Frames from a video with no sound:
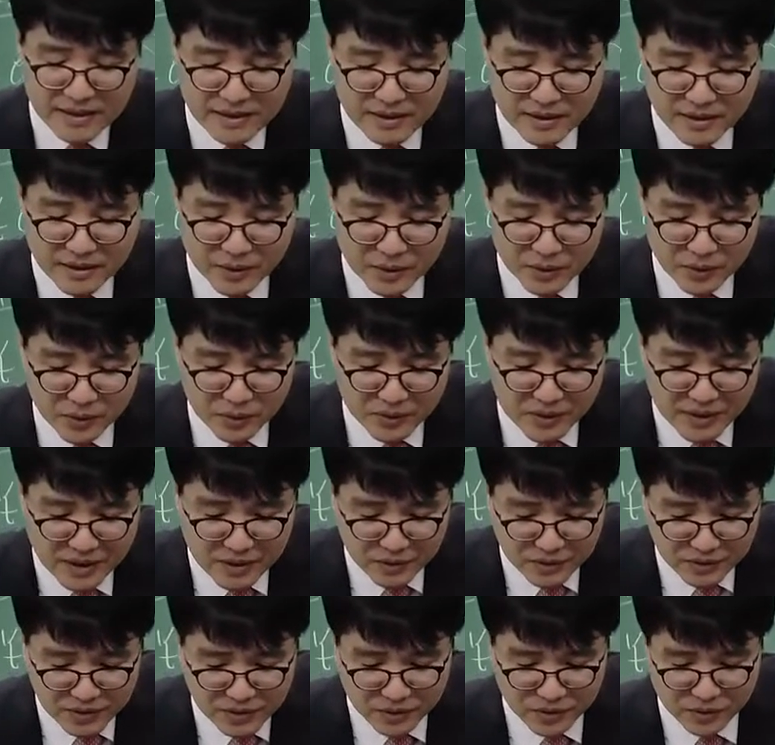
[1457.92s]
어, 요
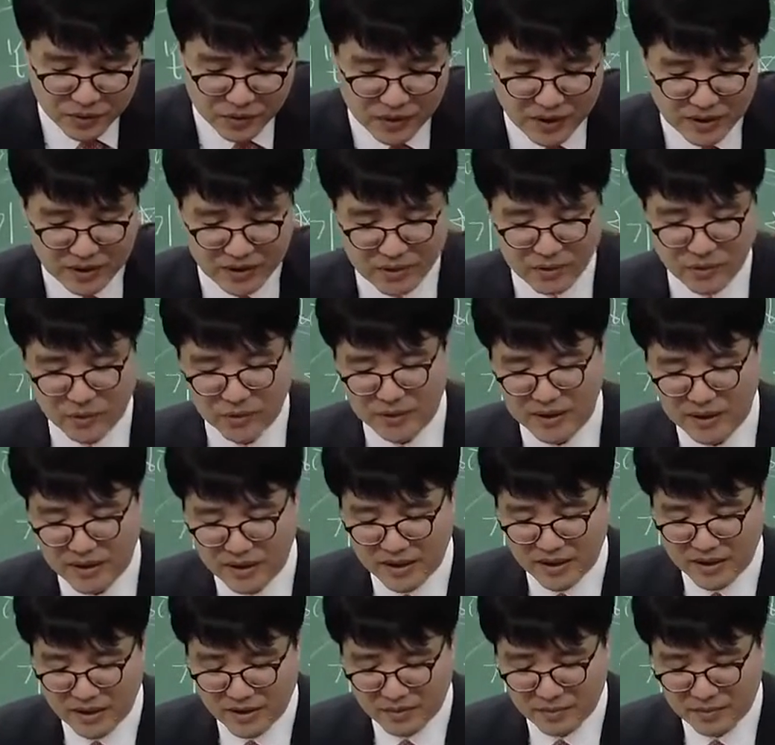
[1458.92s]
내용들이 중요하다.
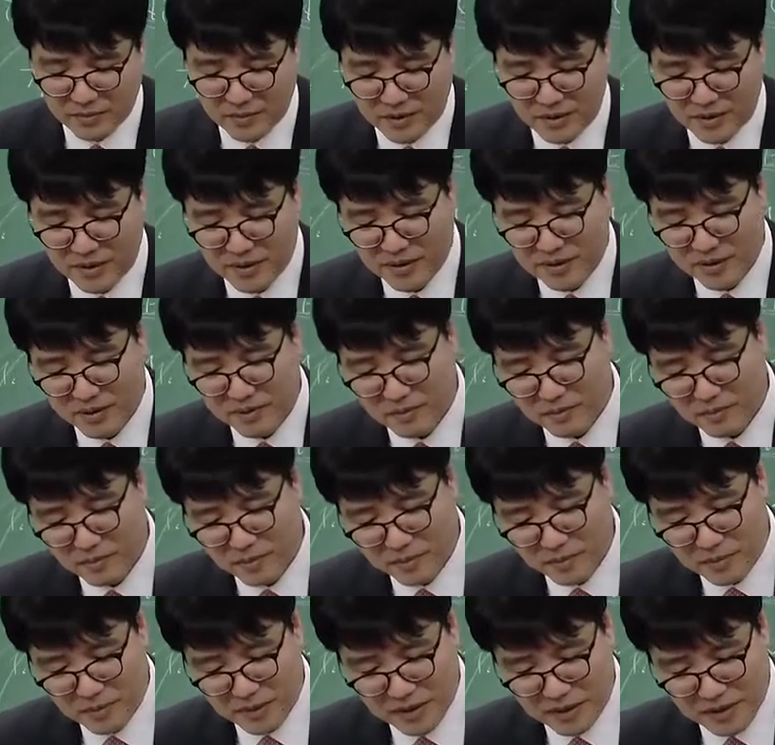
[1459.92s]
요게 뭐
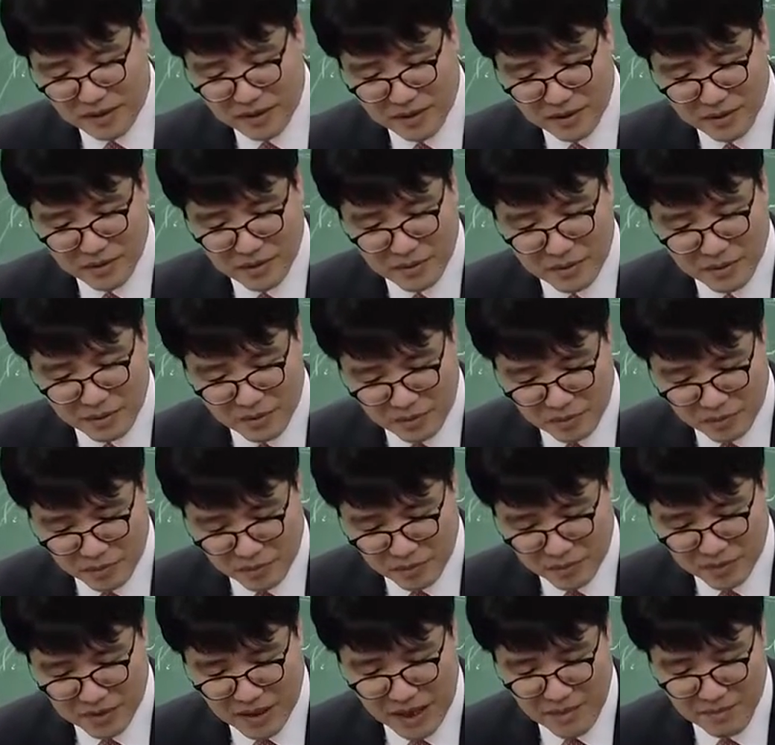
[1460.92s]
이게
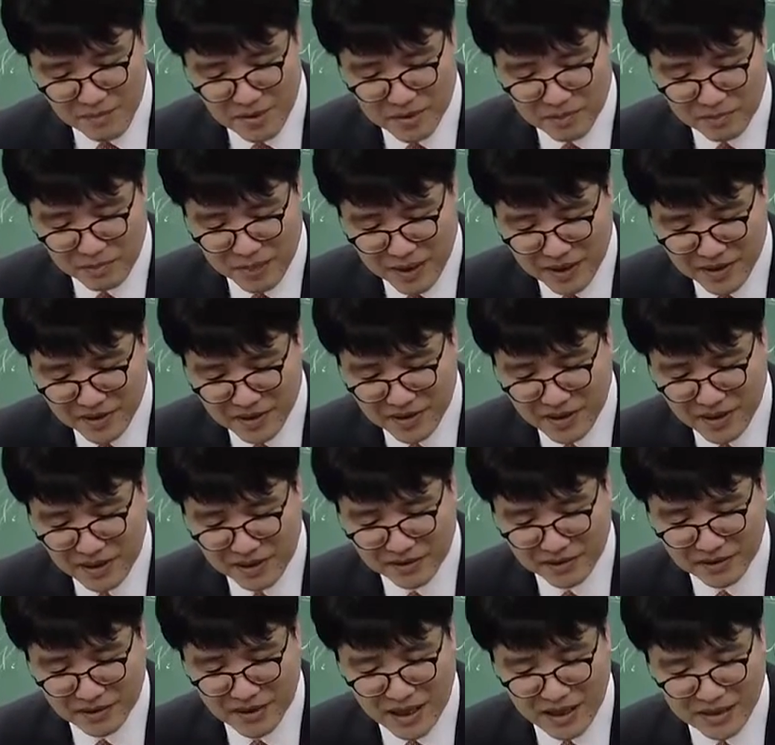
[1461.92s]

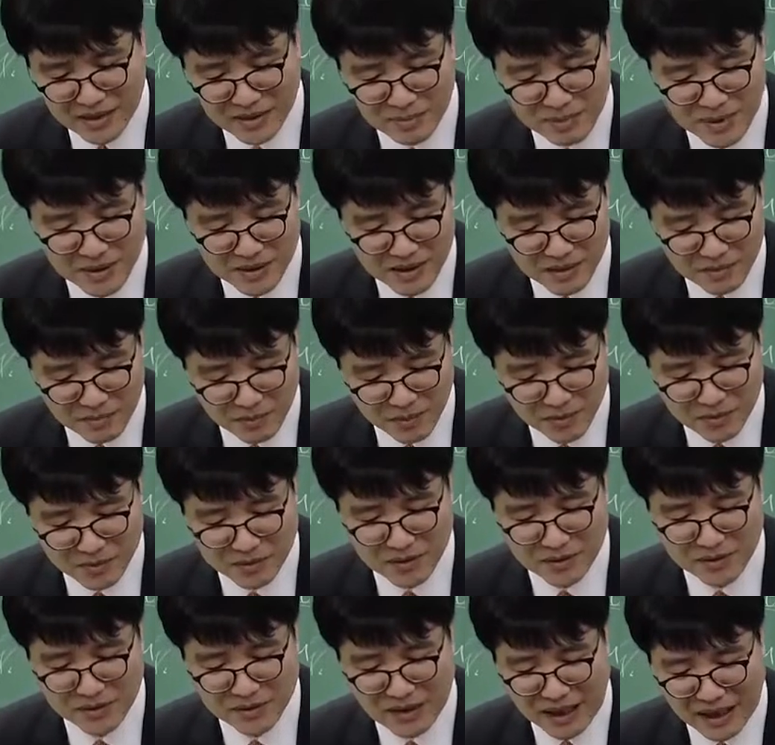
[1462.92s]
30페이지랑 40페이지 한번
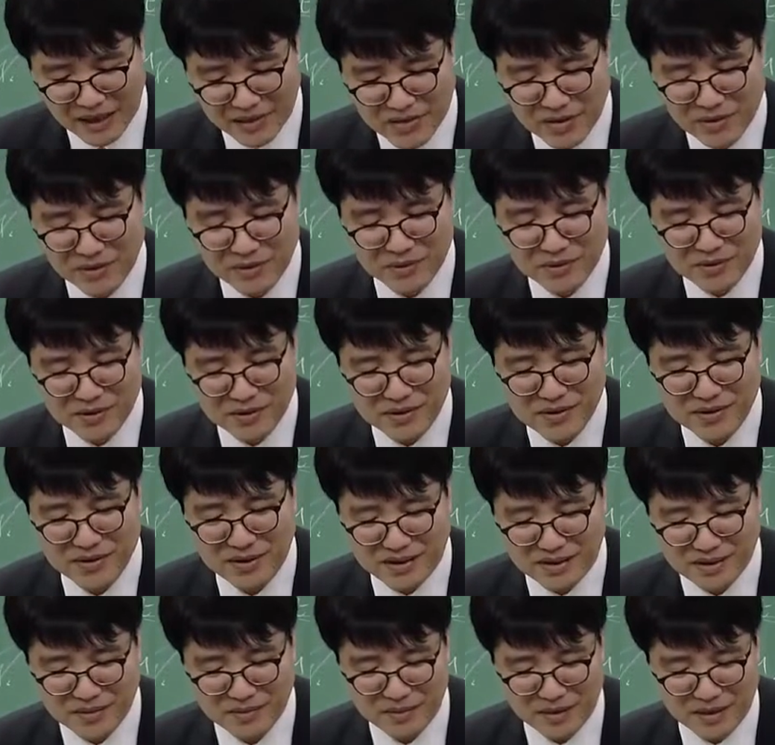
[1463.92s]
보십시오. 이거 다 적을 수 있을 것
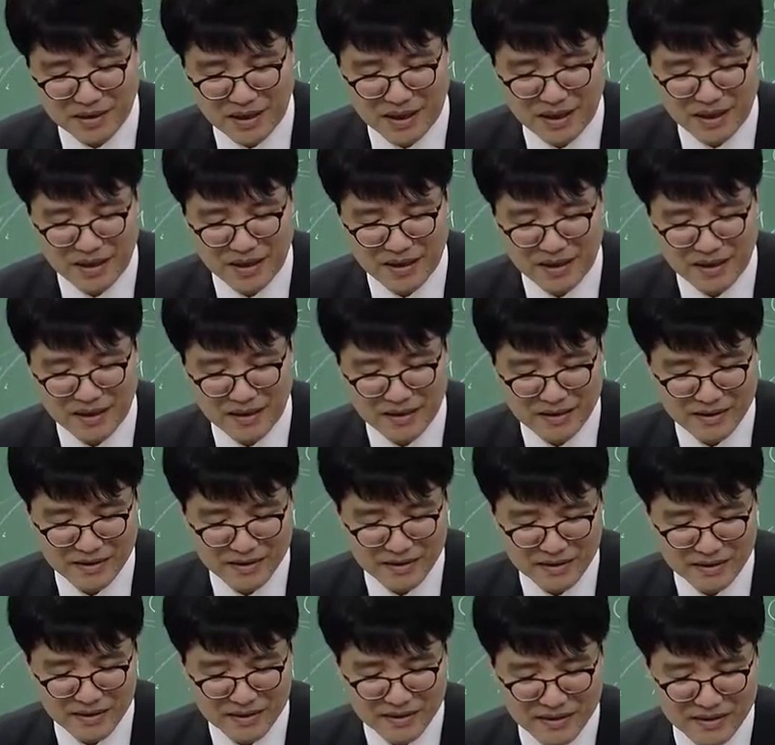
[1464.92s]
같습니까?
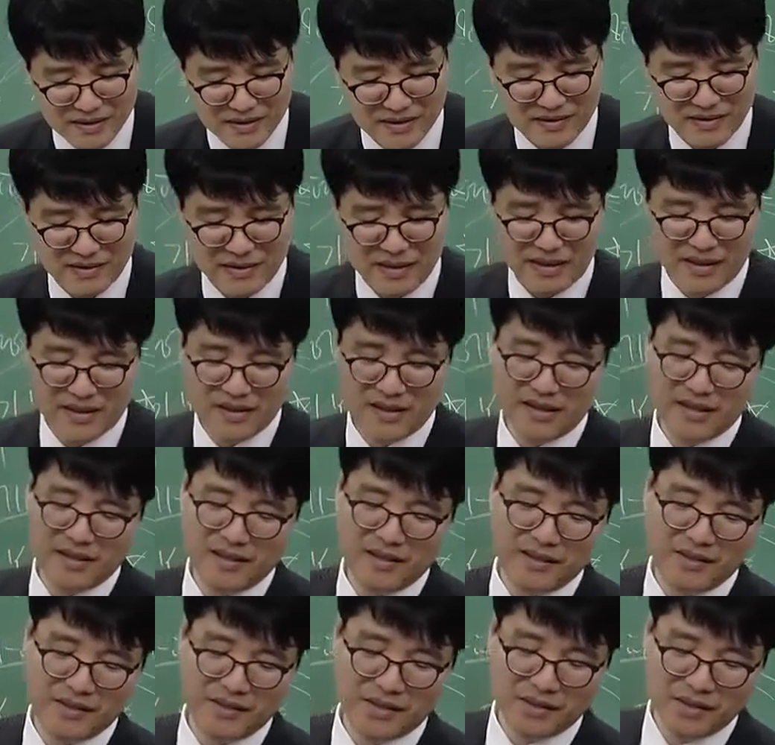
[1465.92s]
자,
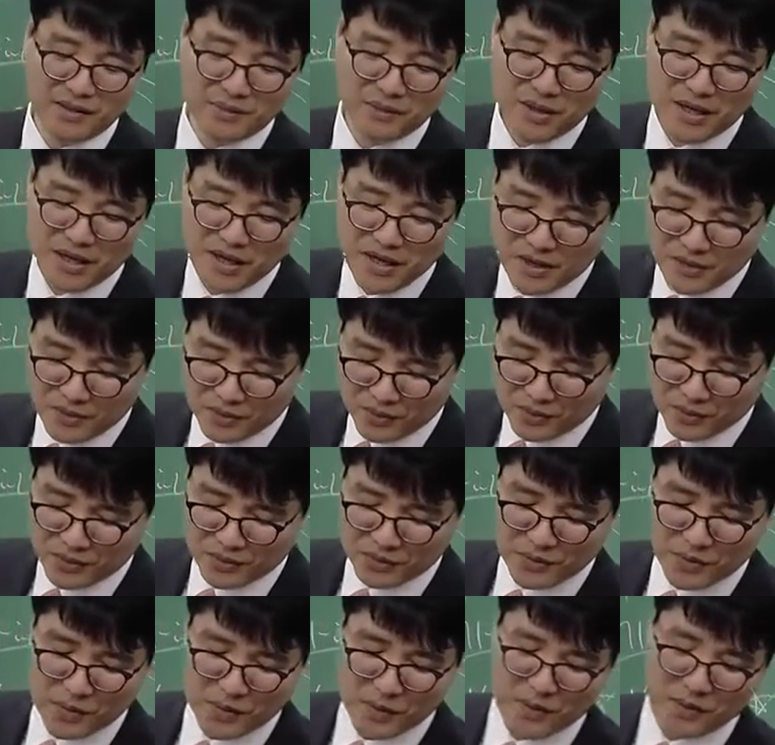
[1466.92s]
이거 지금 요
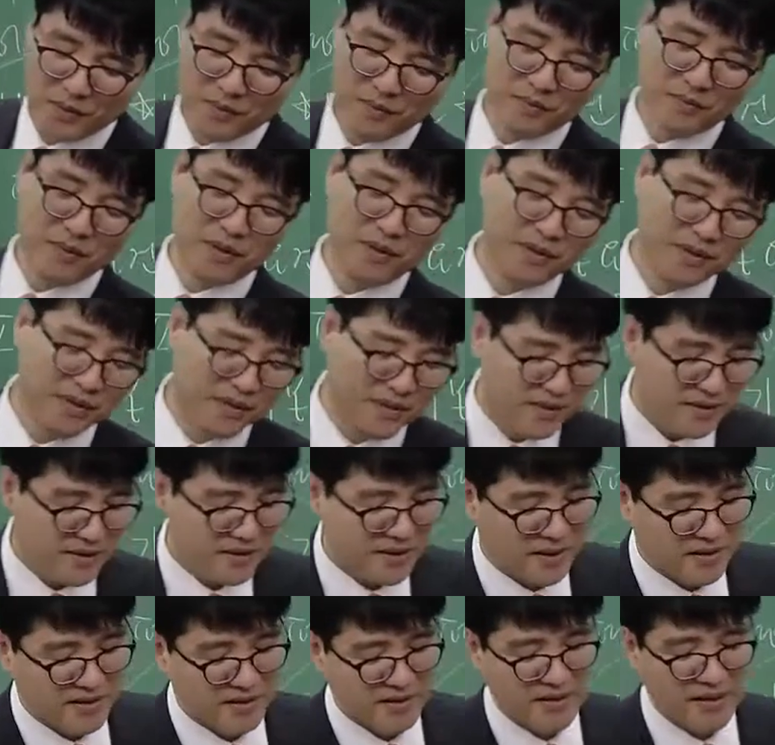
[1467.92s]
정도 뭐
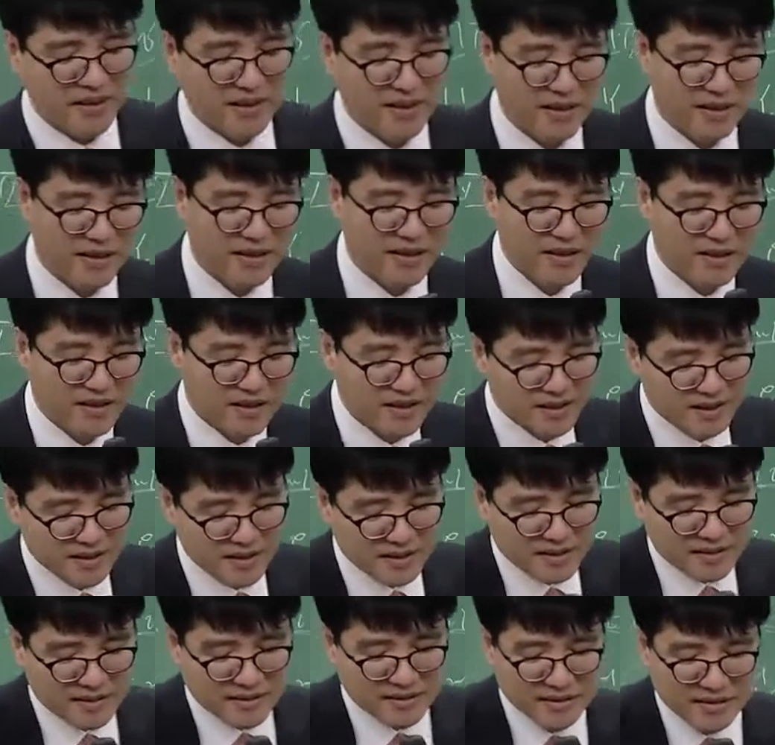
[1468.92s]
되는데
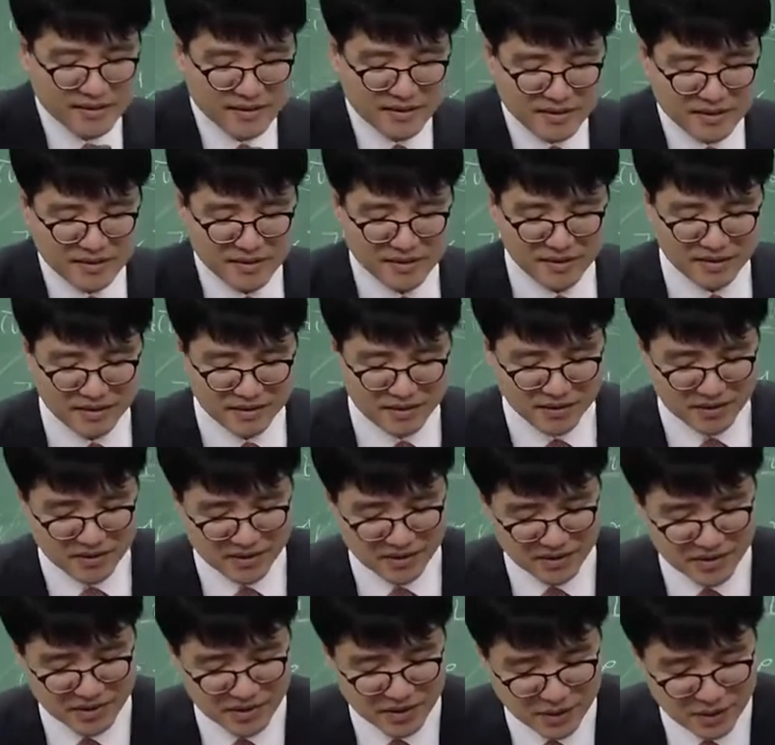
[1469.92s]
어,
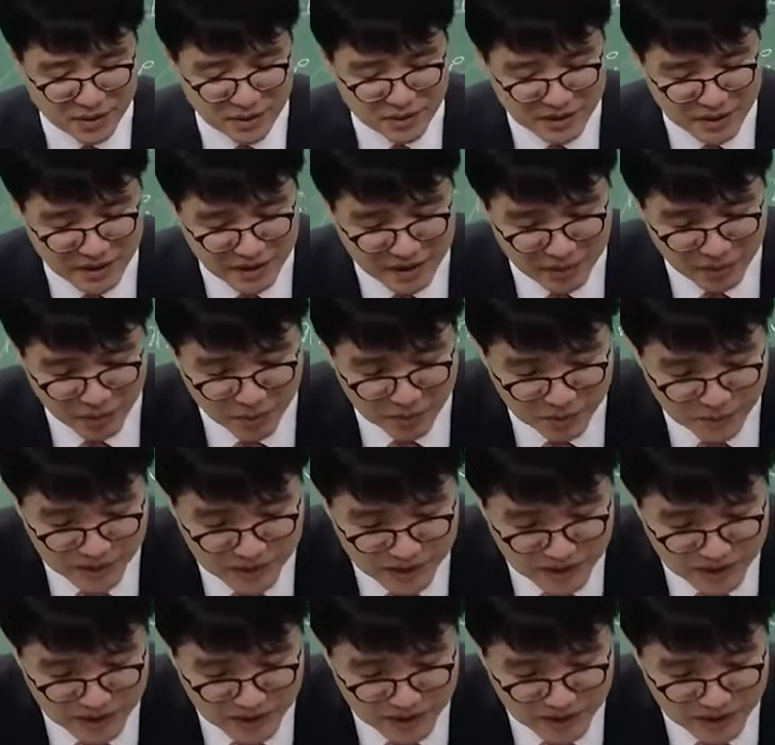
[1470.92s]
실제로 이제 보시오